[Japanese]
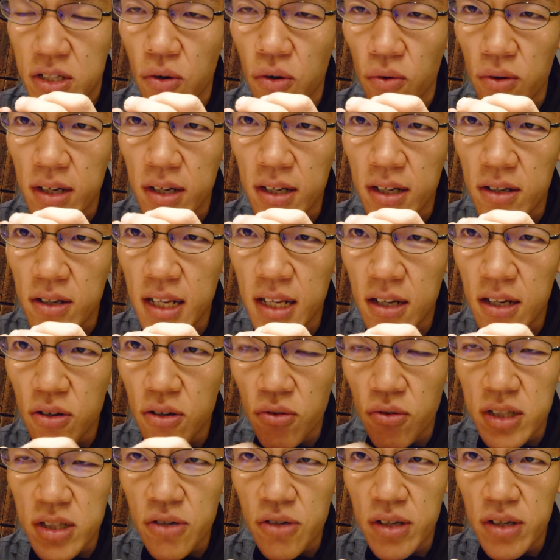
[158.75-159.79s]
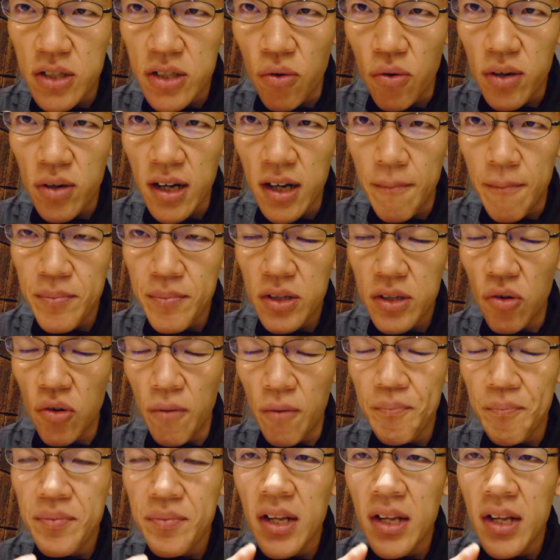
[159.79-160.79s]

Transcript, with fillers: 食感、面白い食感と、